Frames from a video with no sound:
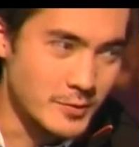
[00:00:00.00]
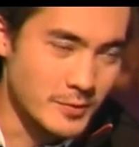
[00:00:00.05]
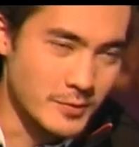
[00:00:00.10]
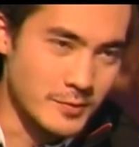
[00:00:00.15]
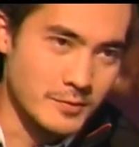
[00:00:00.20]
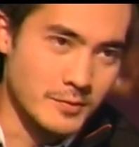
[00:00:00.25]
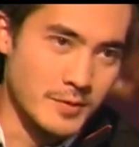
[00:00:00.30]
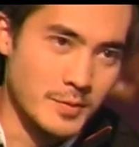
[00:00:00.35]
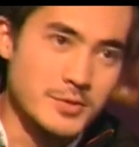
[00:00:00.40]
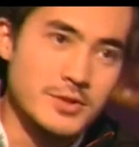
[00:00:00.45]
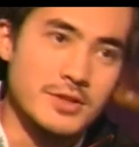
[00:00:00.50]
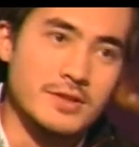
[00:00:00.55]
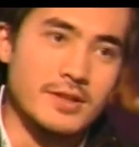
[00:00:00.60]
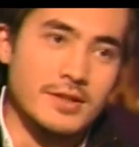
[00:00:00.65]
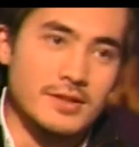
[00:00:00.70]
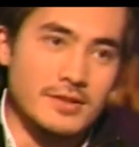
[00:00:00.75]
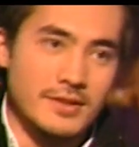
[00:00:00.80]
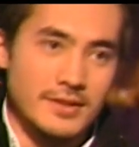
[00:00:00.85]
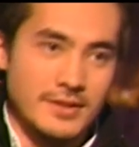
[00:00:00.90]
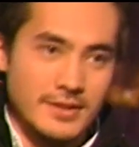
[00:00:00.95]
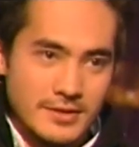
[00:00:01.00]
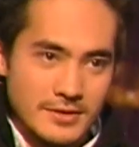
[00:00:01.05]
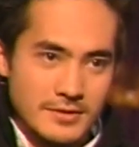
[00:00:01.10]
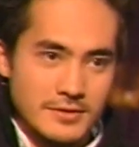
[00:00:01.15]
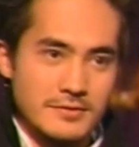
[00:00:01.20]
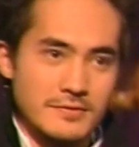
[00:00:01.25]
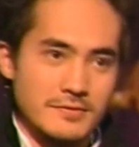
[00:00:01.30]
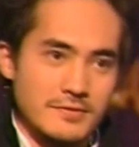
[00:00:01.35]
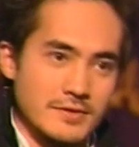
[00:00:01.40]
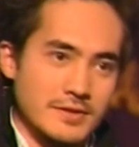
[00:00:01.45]
кто вообще нанял
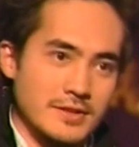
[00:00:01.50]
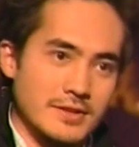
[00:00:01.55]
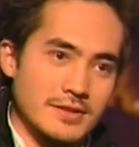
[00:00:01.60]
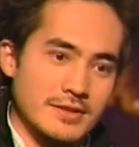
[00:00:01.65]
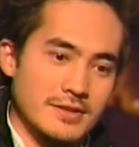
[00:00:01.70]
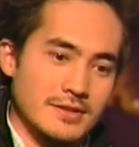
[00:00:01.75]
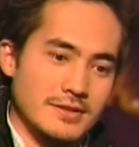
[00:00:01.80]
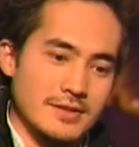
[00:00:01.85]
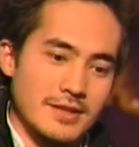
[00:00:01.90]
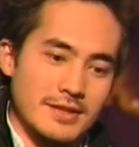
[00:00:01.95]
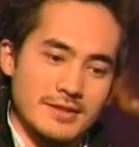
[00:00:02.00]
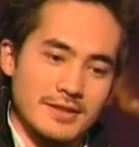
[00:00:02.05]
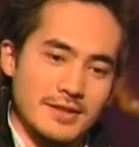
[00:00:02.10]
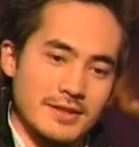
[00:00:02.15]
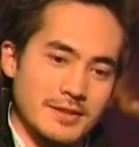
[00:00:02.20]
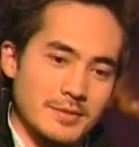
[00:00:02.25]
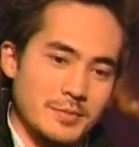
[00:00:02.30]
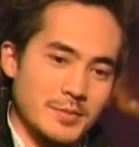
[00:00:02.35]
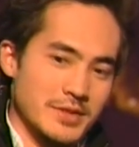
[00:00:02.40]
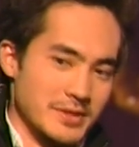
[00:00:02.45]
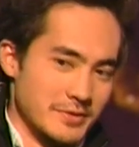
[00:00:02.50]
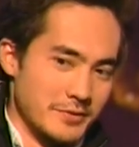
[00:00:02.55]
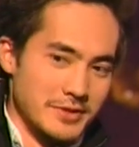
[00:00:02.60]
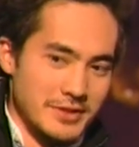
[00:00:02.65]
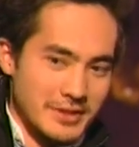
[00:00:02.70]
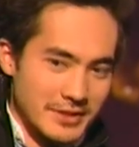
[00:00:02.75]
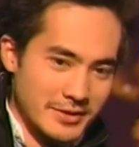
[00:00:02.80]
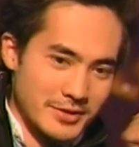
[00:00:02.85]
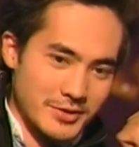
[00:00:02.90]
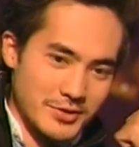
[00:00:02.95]
агентов. И когда мне
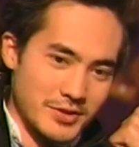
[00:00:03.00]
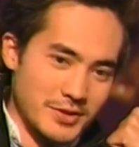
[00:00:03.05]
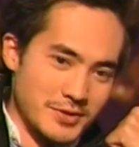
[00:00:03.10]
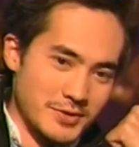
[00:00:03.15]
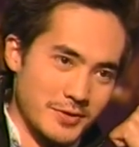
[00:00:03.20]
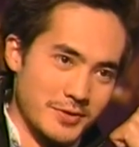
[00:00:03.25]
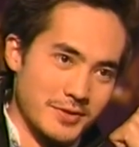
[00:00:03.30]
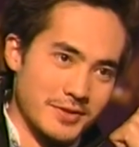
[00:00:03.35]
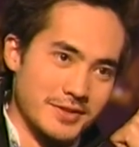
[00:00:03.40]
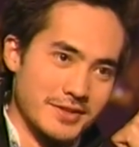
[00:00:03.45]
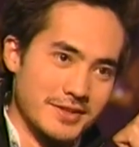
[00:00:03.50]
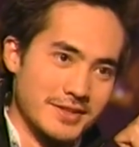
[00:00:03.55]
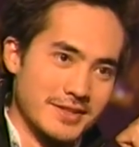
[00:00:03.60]
звонили режиссеры... Агенты,